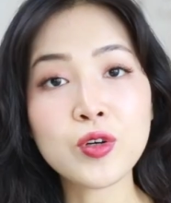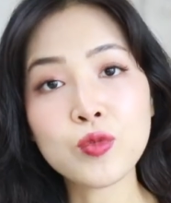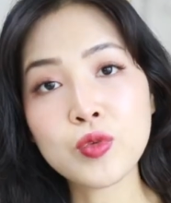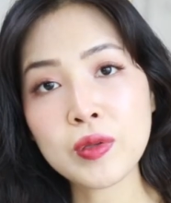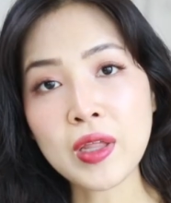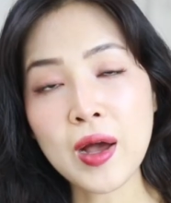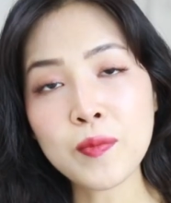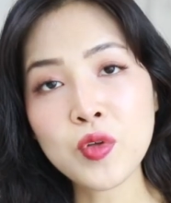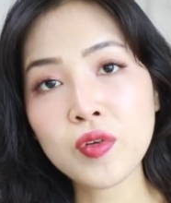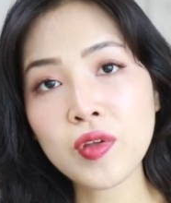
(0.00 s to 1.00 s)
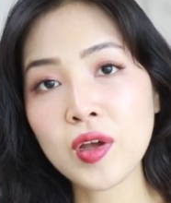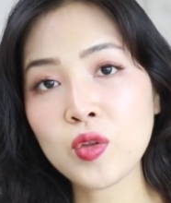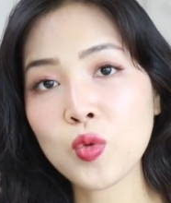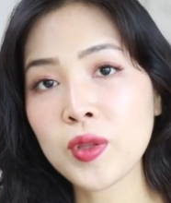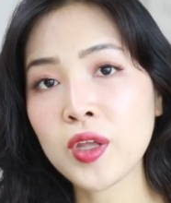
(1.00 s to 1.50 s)
그럼 우린 다음
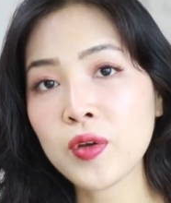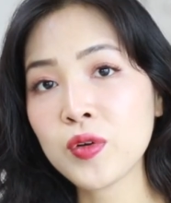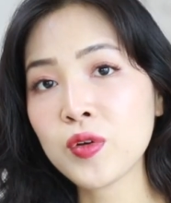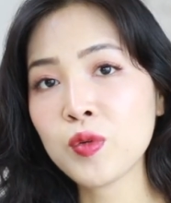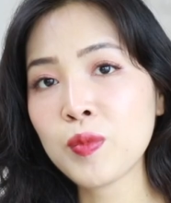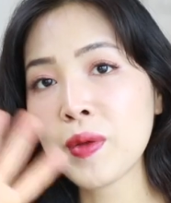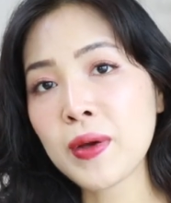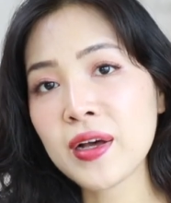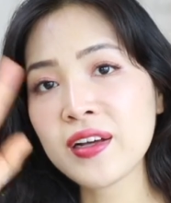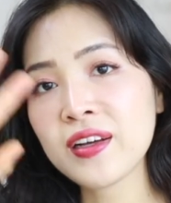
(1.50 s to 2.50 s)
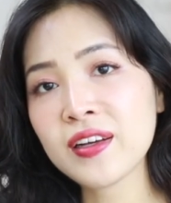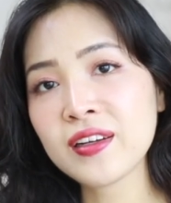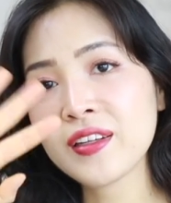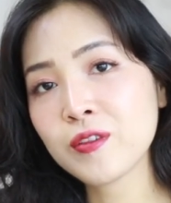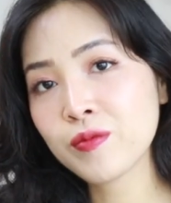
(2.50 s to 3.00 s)
영상에 또 만나요. 바이바이.